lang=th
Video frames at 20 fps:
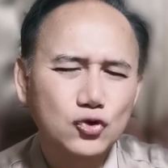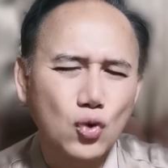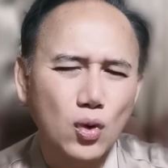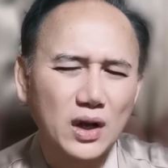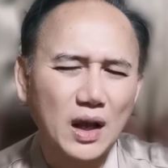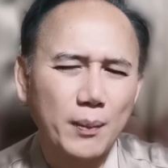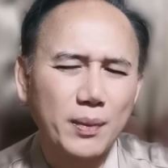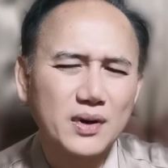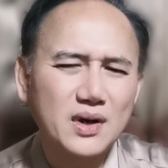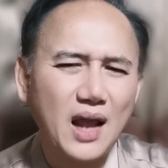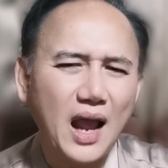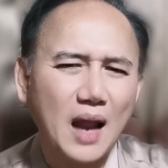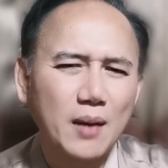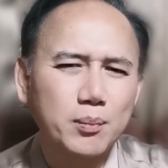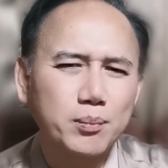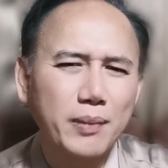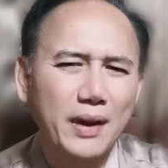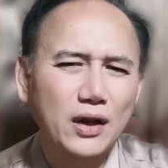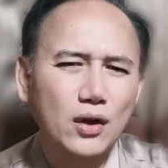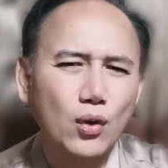ศุกร์กับพฤหัส
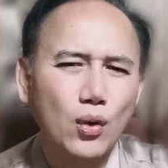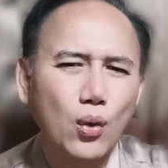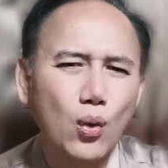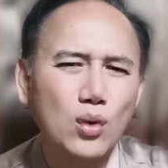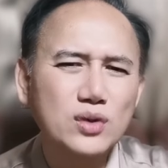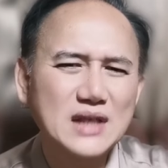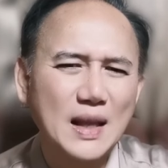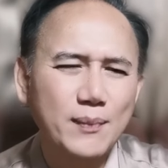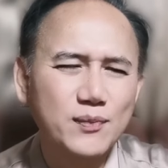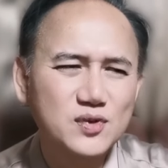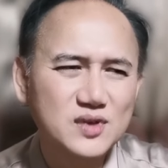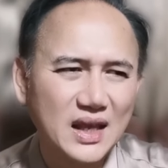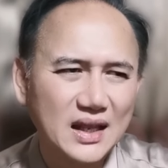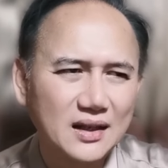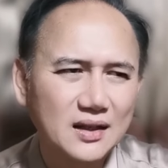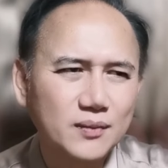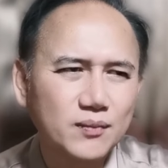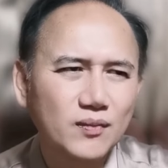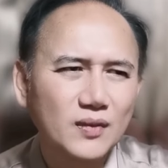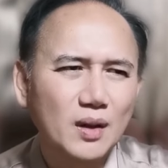เป็นคู่ทรัพย์สิน
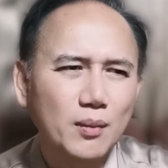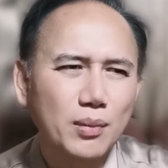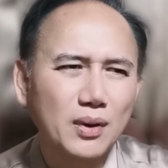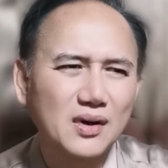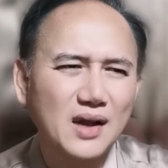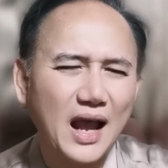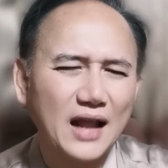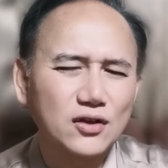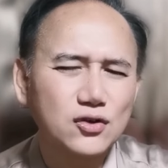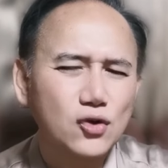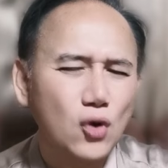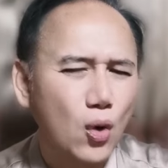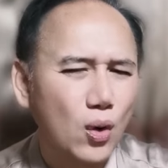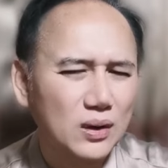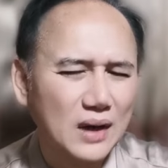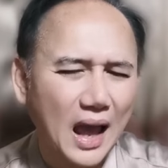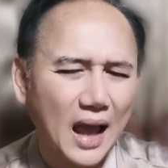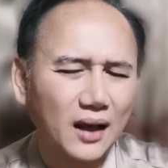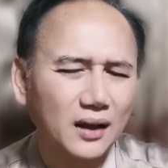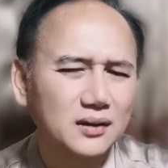พฤหัสโยก
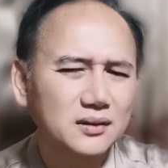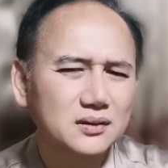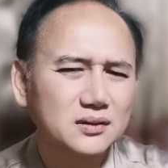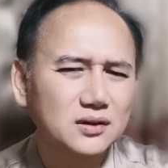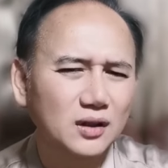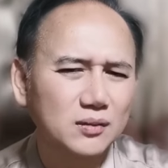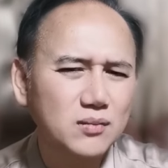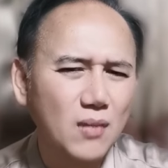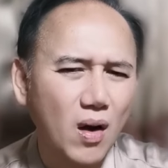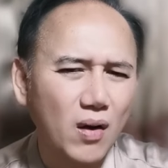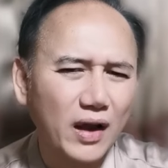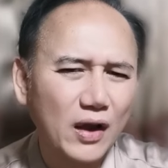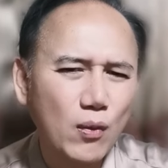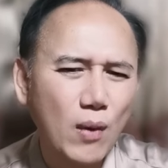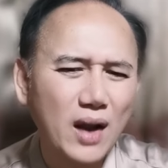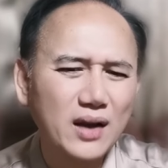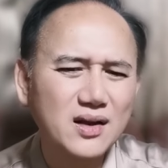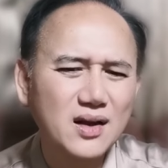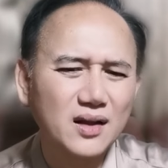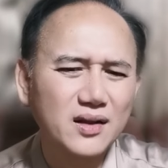หลังถึงบอกไง
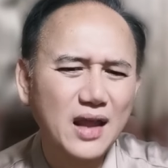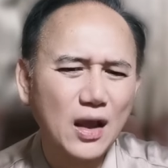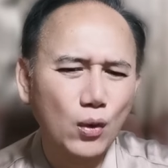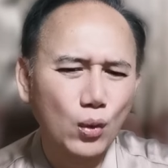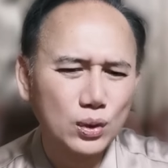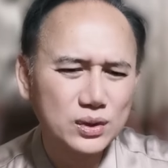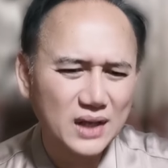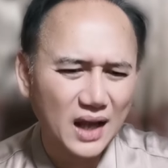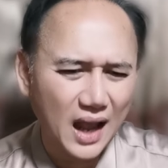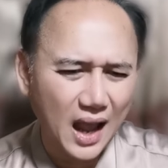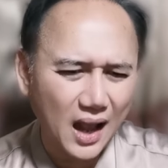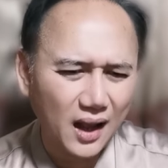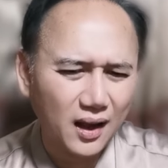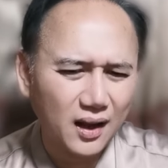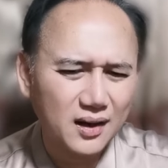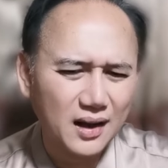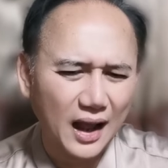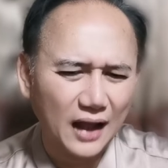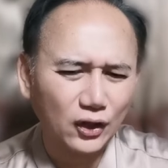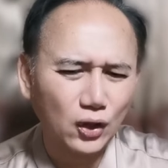ว่าเดือนนี้คุณจะหาเงิ
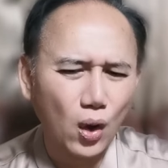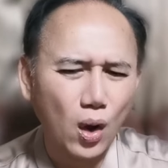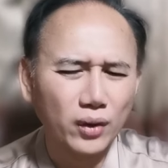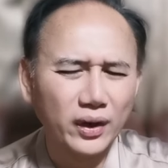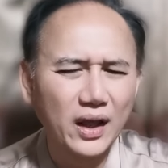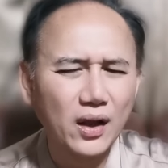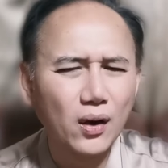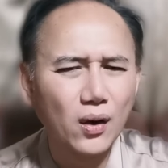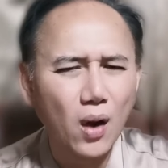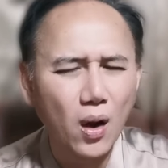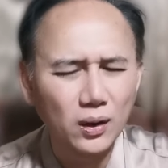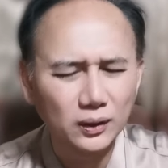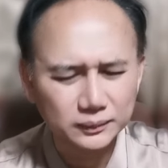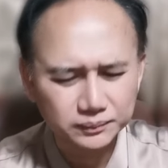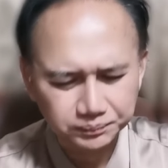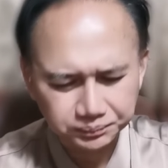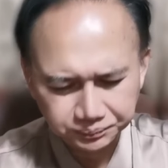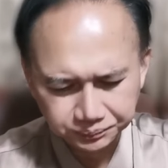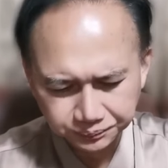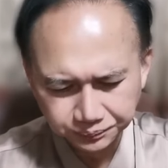นหาทองได้คล่อง
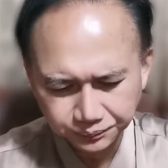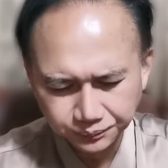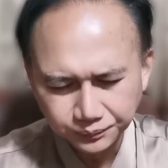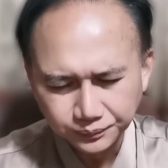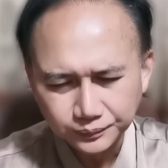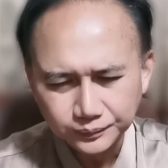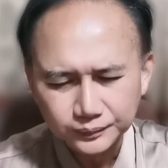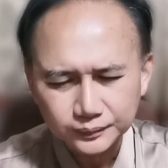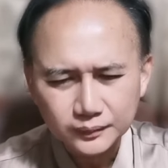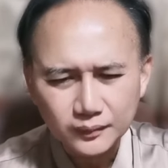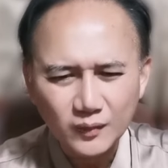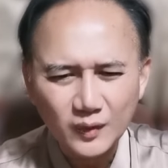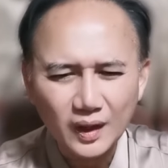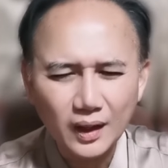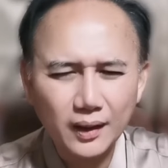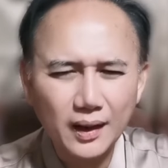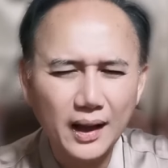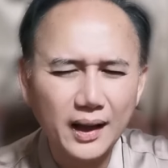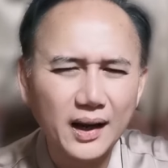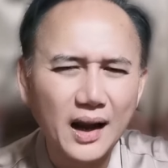
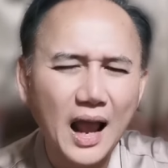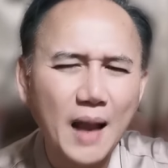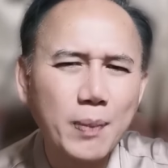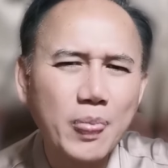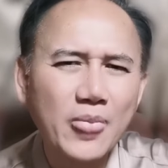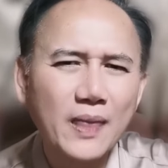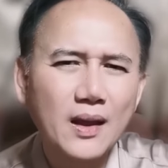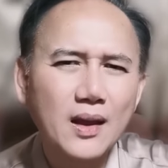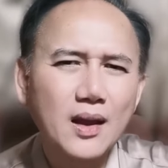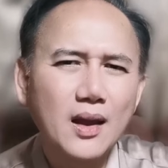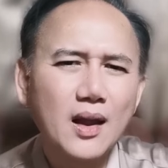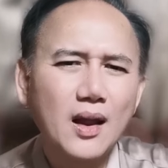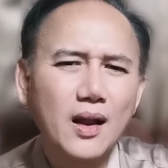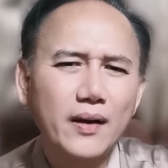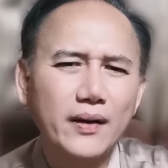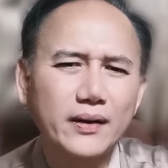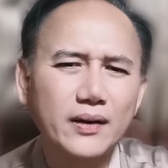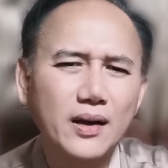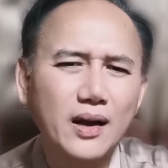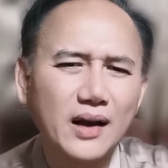นะครับ
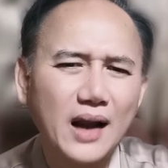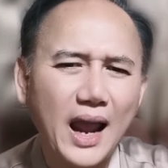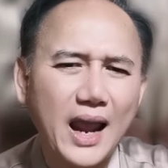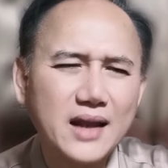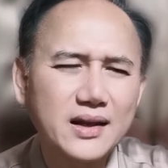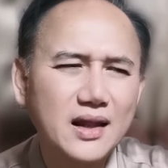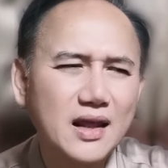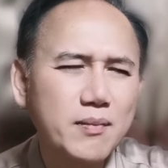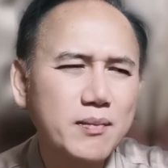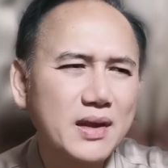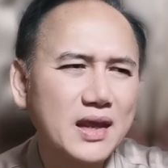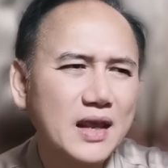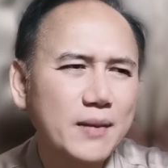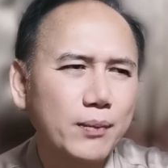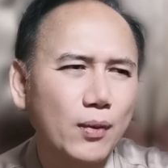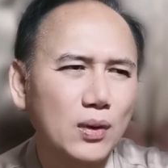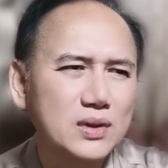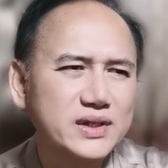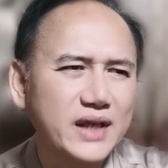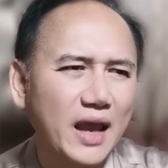หรือใครที่มี
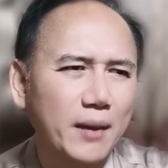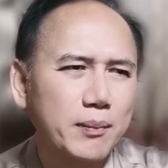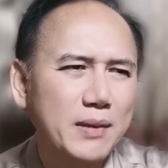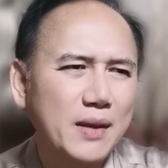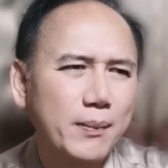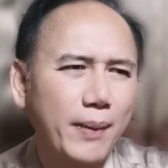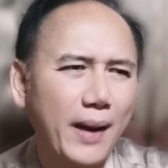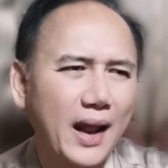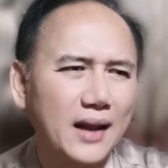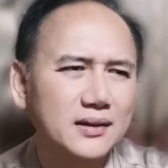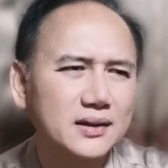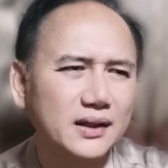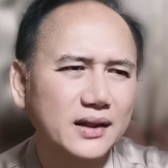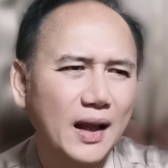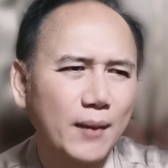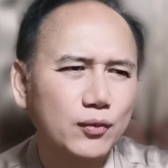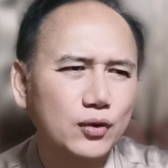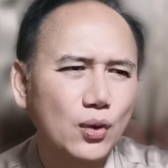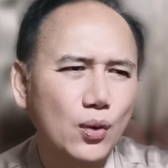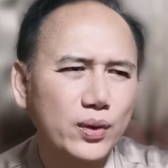โปรเจกต์มีแผนจะ
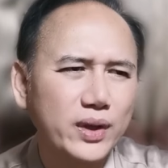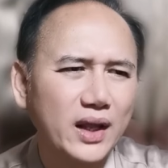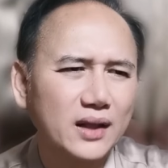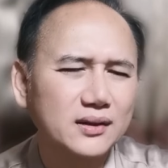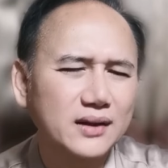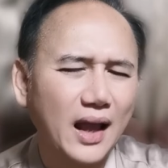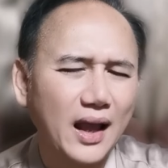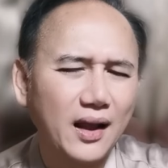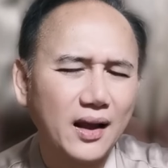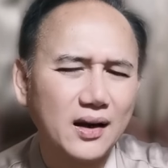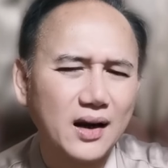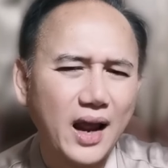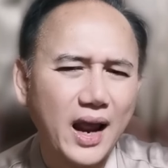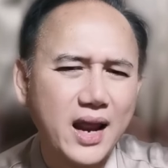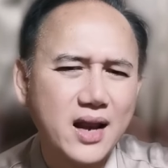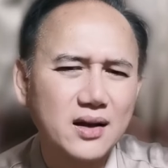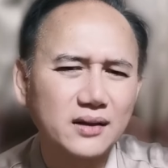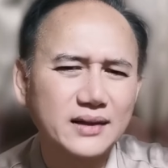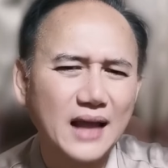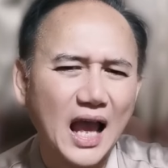ทำธุรกิจทางไกล
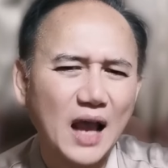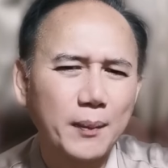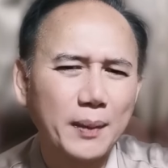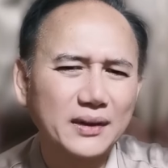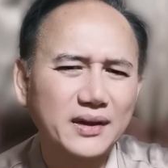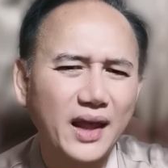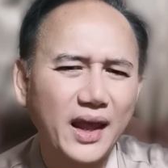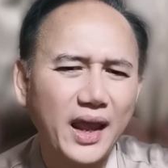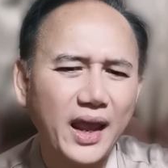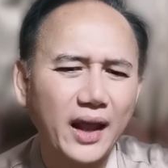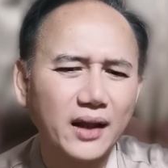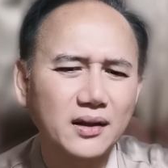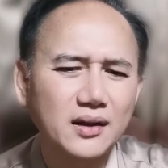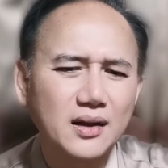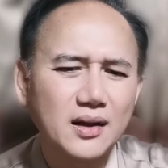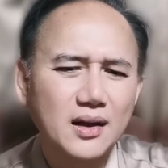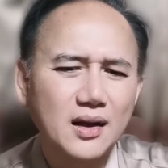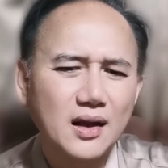หรือต่างประเทศ